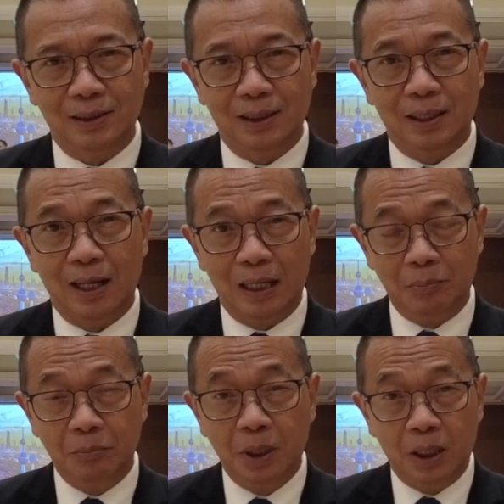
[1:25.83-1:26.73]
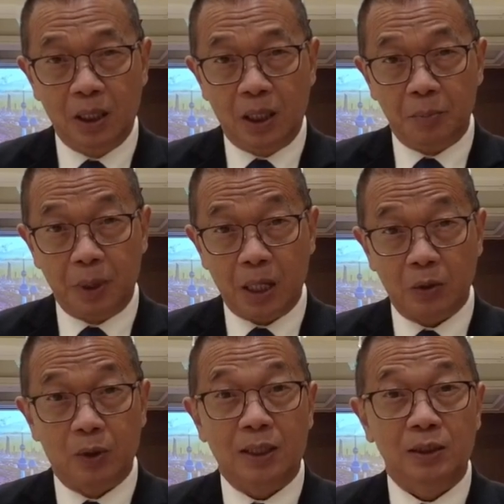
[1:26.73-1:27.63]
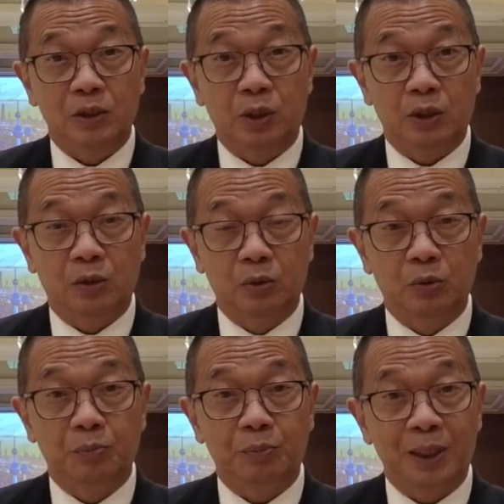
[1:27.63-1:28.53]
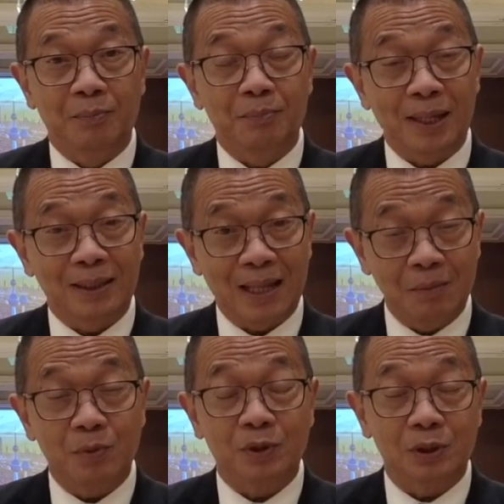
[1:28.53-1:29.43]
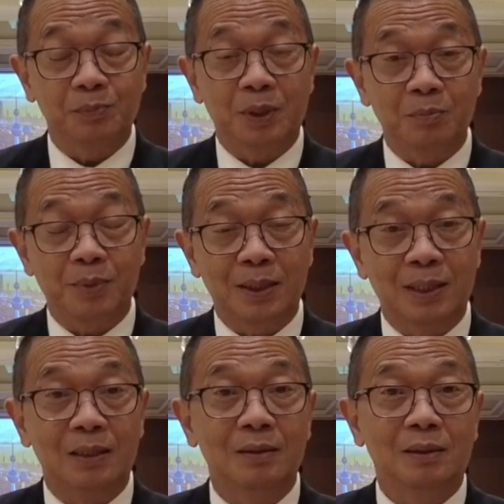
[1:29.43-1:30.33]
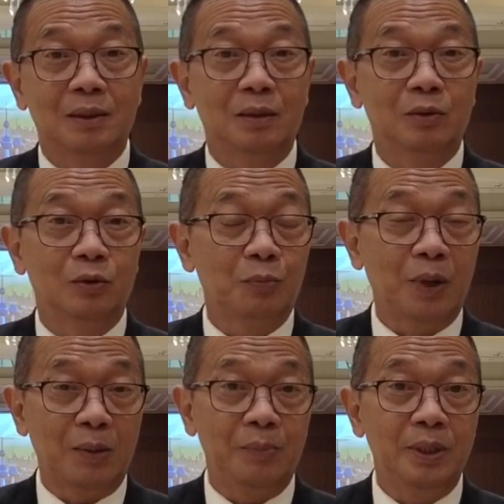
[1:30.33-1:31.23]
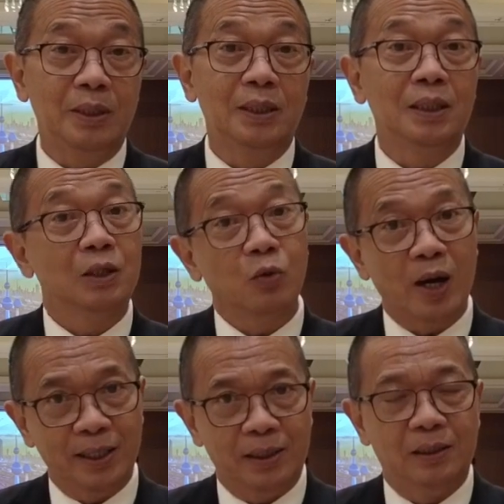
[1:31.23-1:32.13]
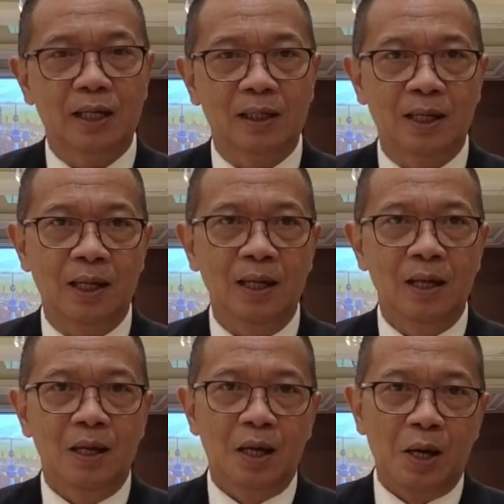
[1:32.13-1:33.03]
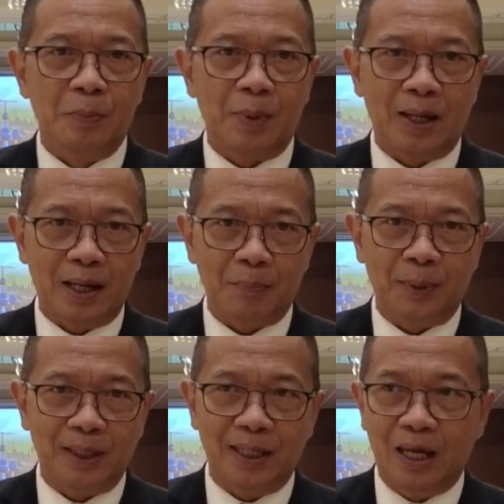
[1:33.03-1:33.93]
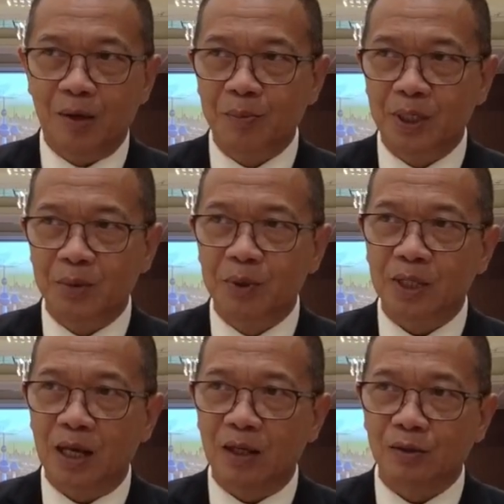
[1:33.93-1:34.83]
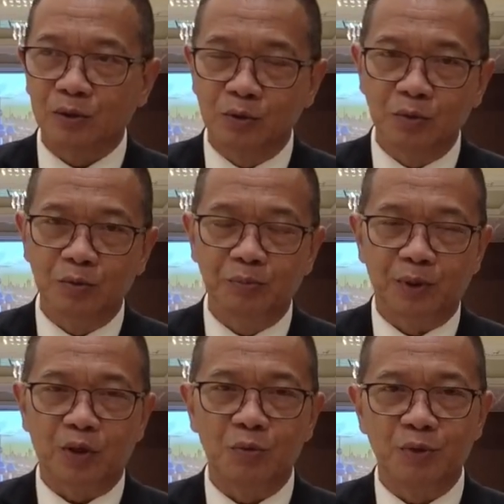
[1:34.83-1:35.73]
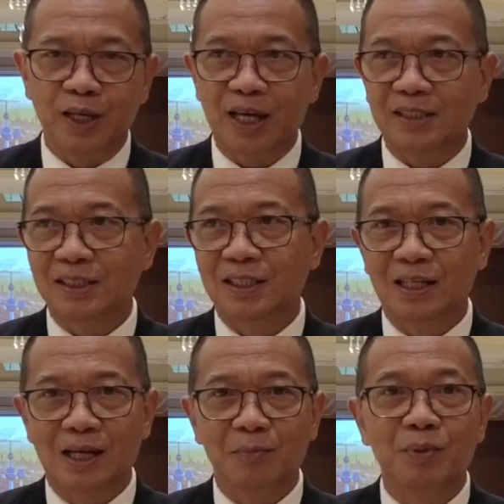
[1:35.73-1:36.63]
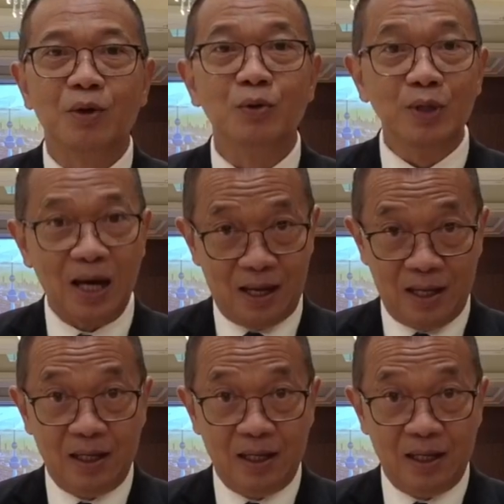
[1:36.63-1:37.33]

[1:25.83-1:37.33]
di dalam melakukan suatu penempatan proses penempatan uh, untuk PMI di Kuwait karena para P3M ini bisa langsung berkomunikasi dengan pengguna